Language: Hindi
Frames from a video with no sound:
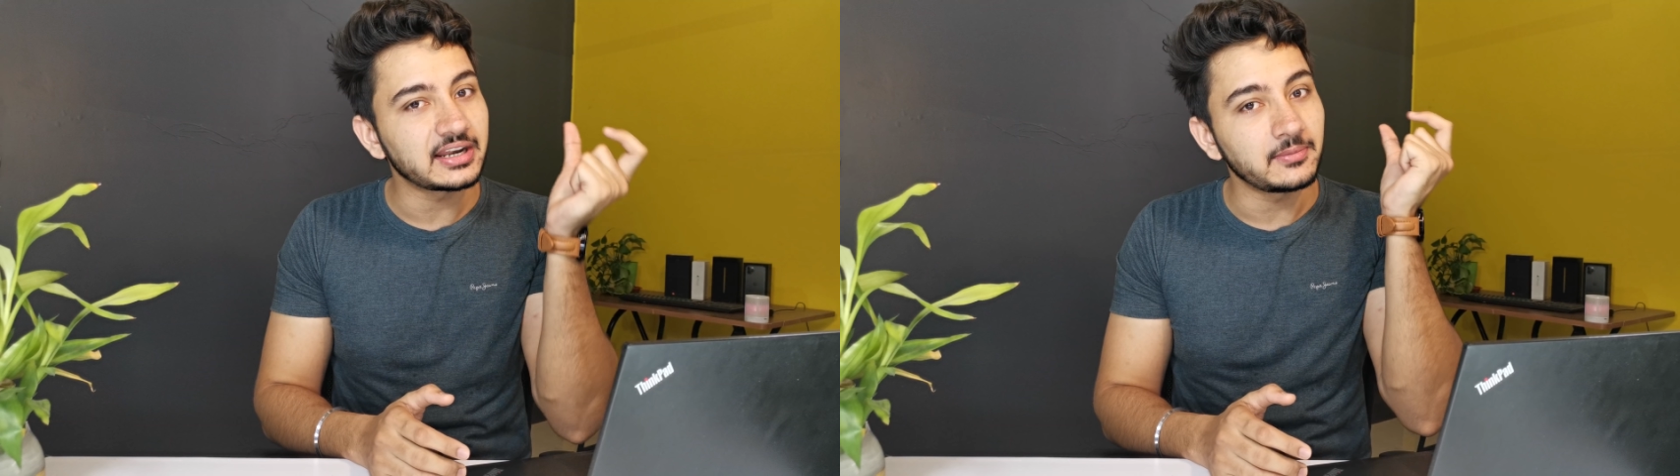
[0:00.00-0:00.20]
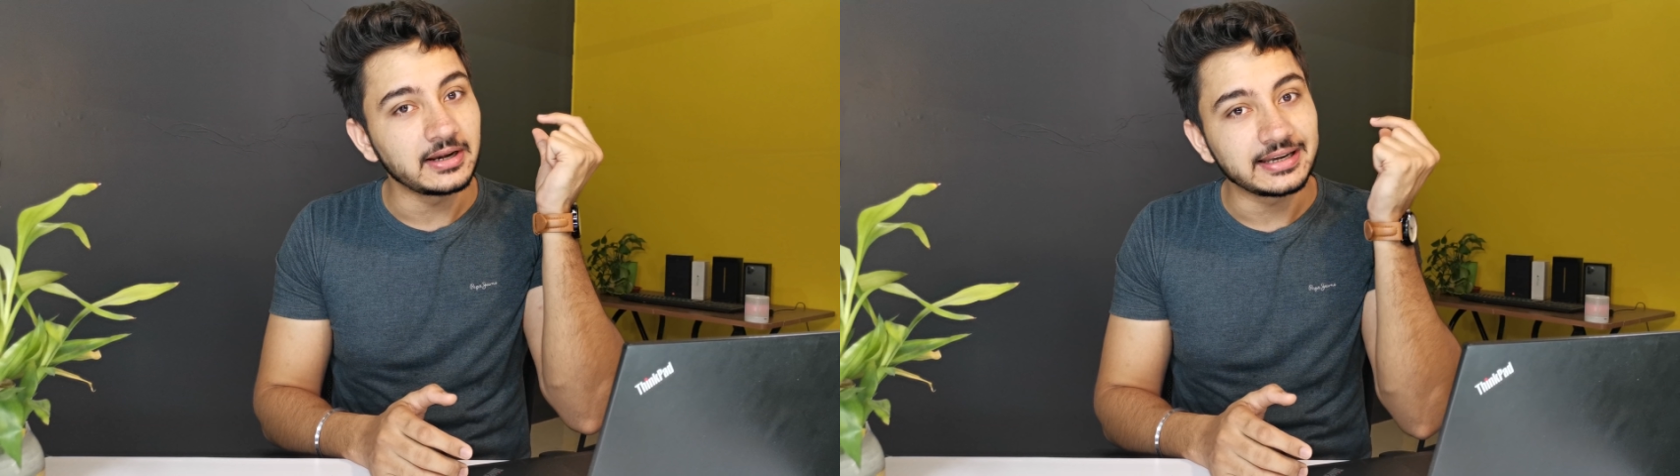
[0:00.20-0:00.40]

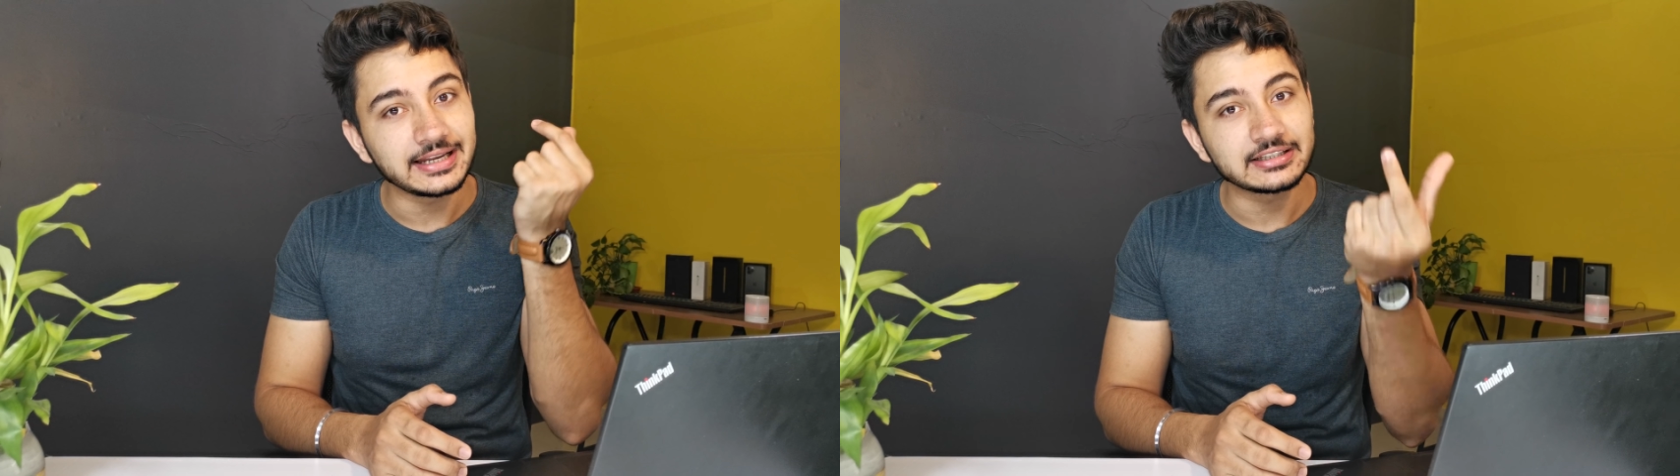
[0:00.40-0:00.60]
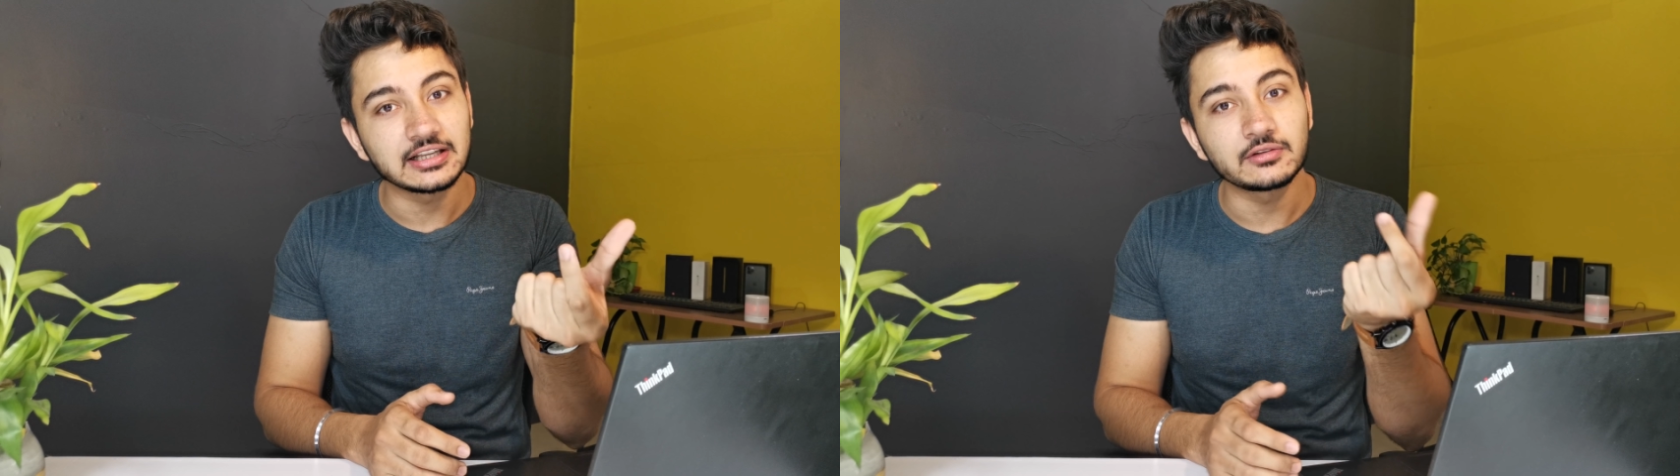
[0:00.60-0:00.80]
की
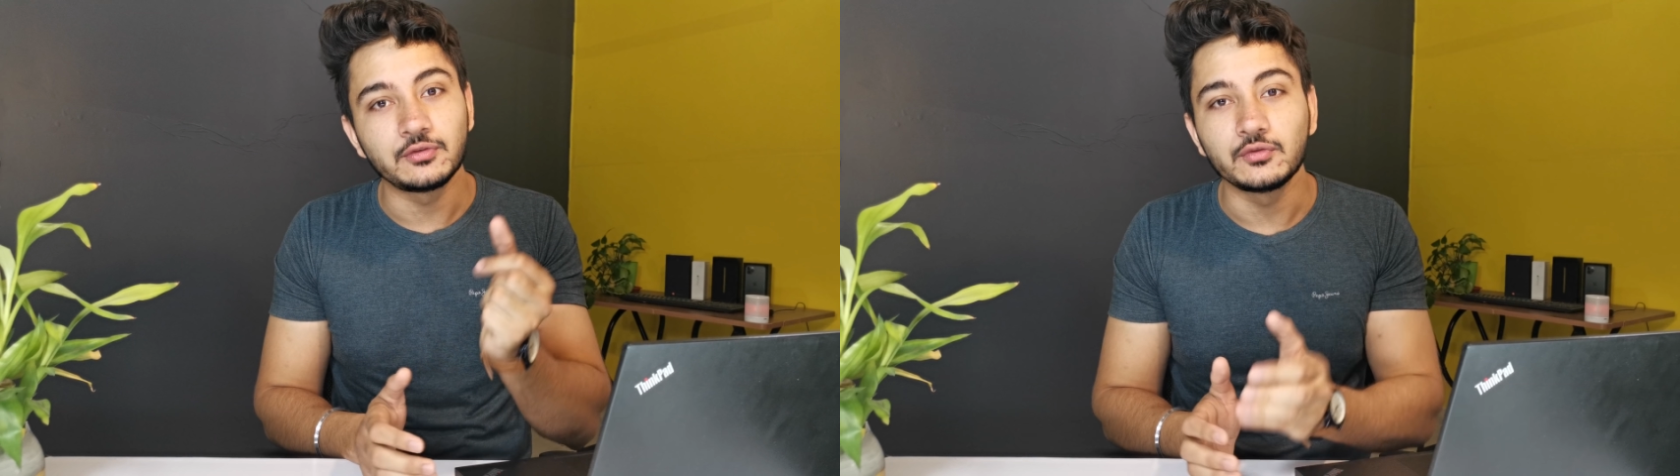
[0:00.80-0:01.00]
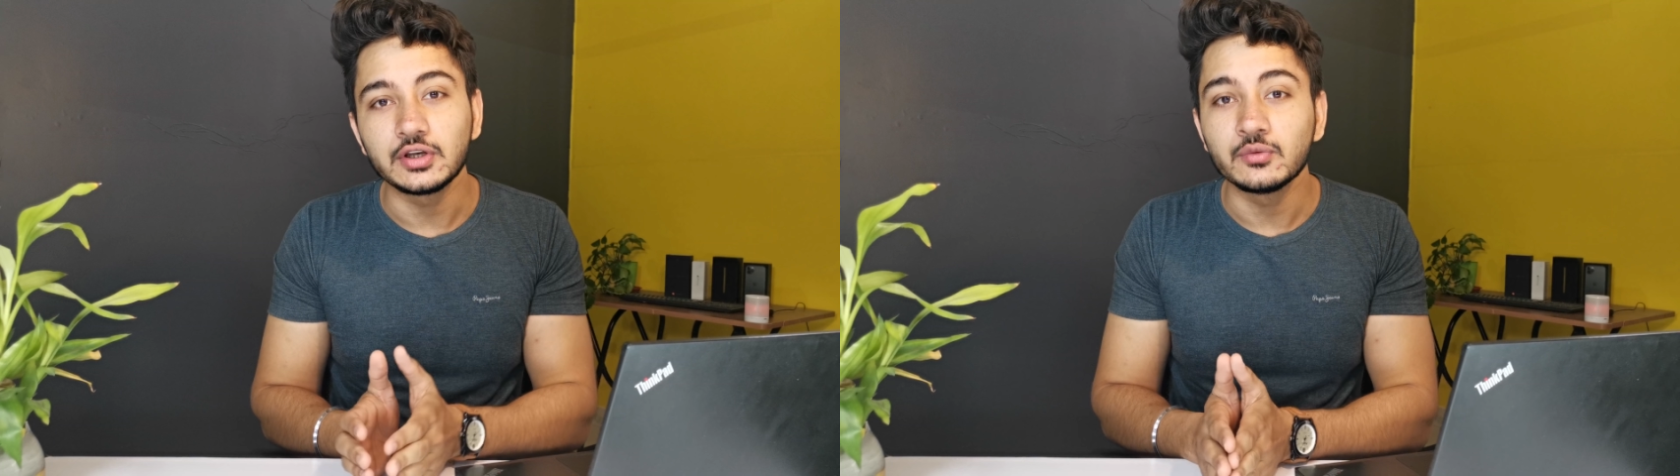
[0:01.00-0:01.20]
बैटरी के
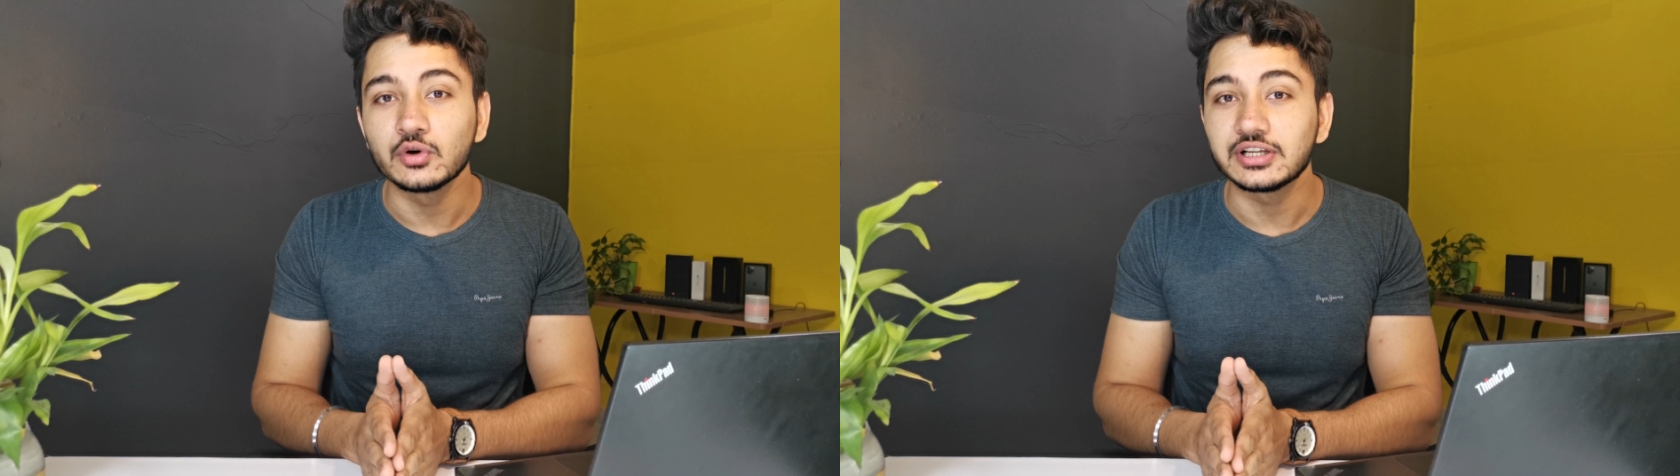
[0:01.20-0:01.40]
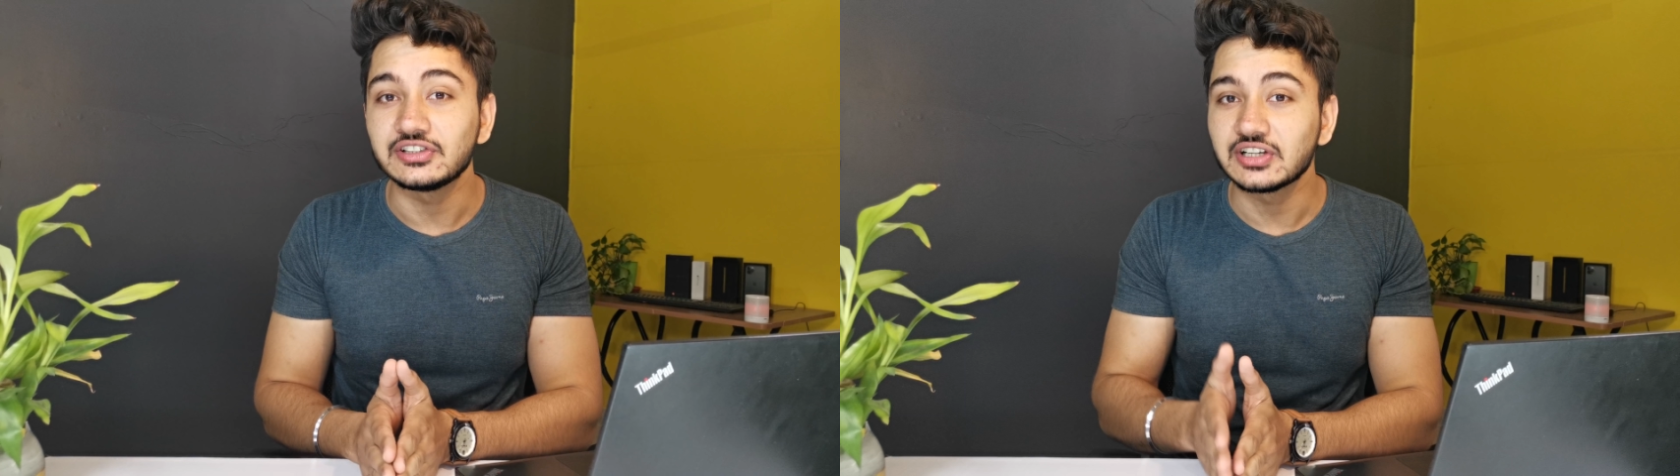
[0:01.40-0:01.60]
साथ फिफ्टीन
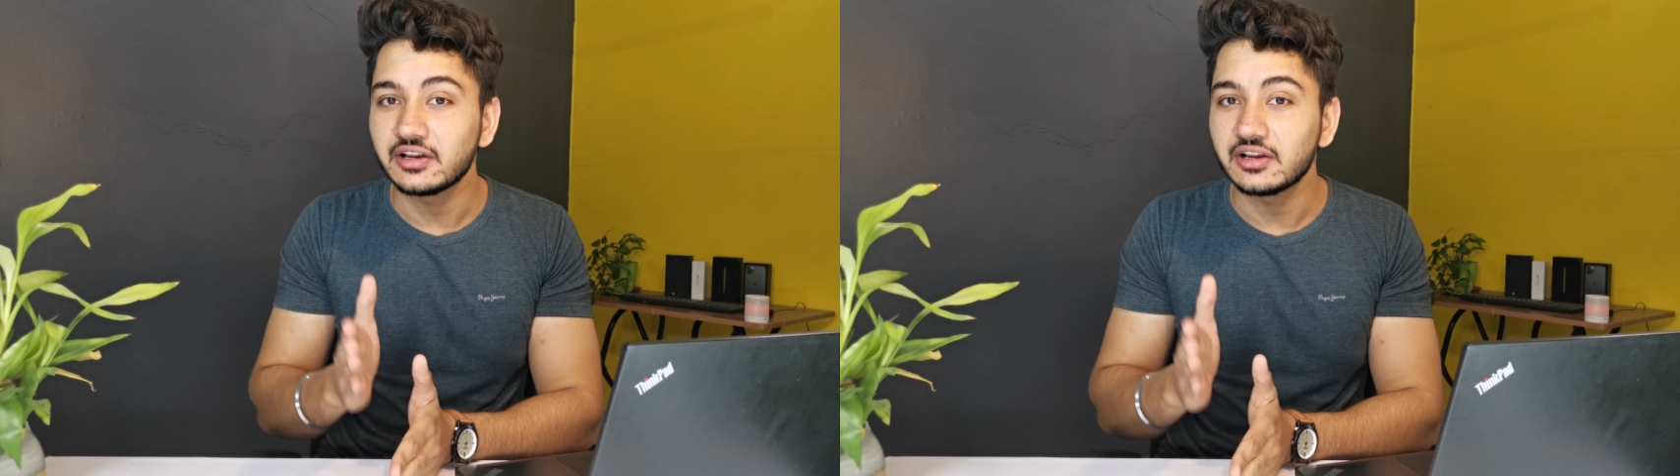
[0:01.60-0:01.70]
वोट की